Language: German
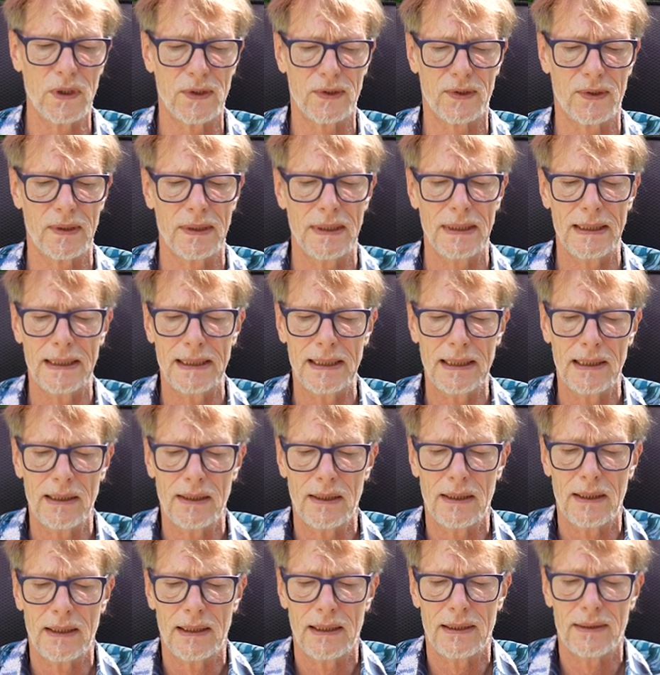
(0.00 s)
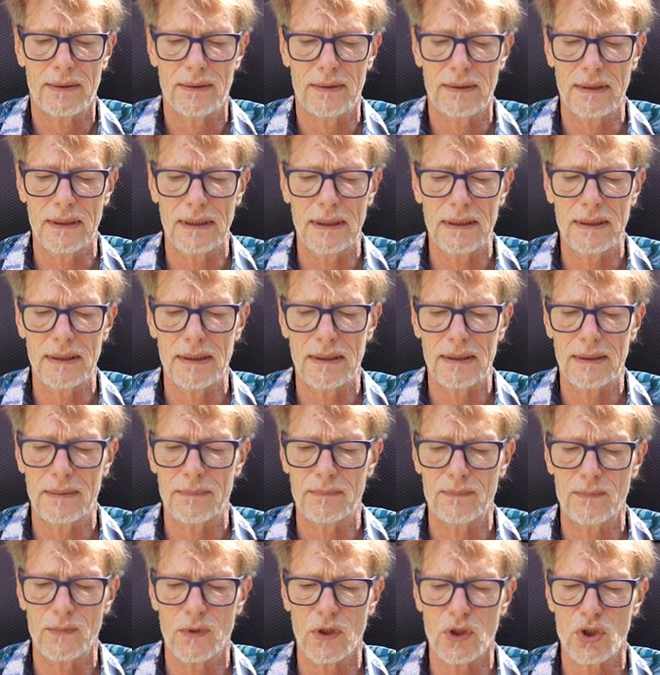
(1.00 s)
ist.
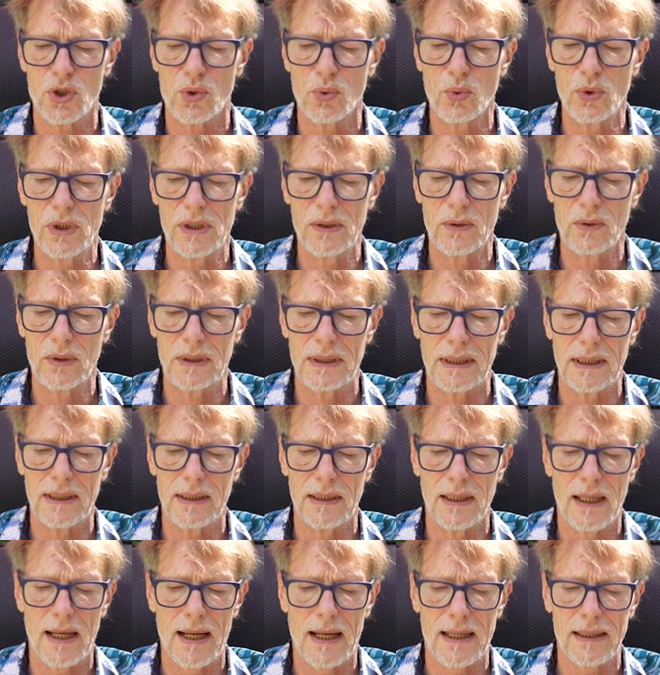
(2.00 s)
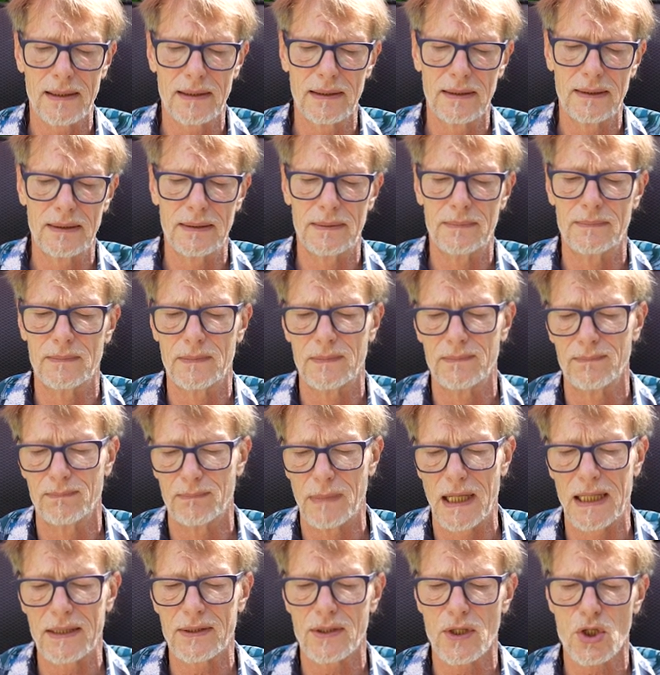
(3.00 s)
Ähm, die Studienlage
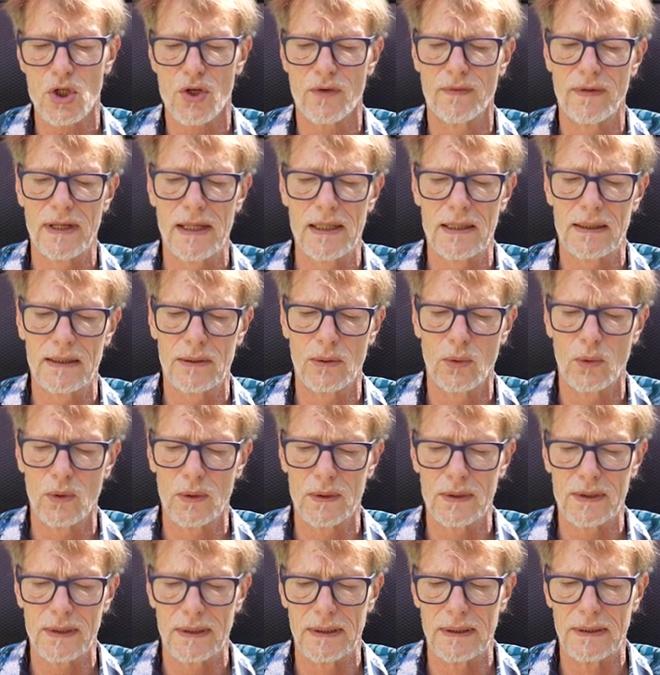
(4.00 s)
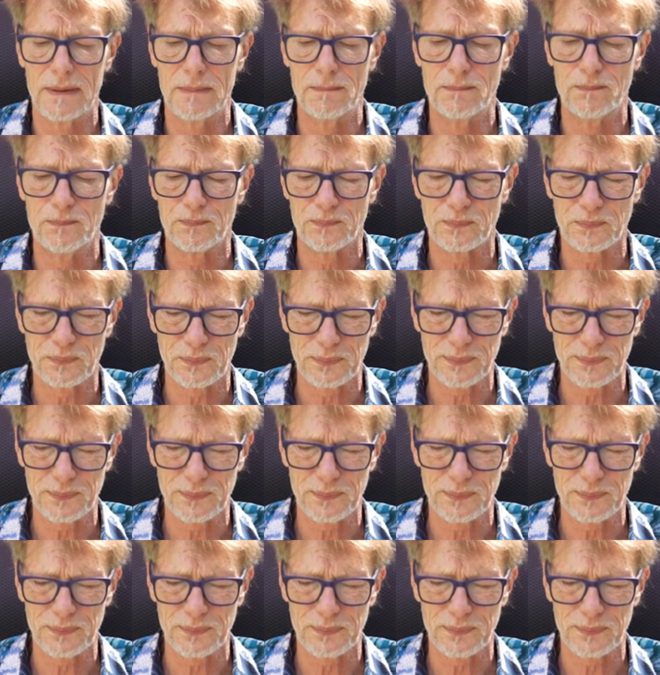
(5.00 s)
macht es schwer und ähm,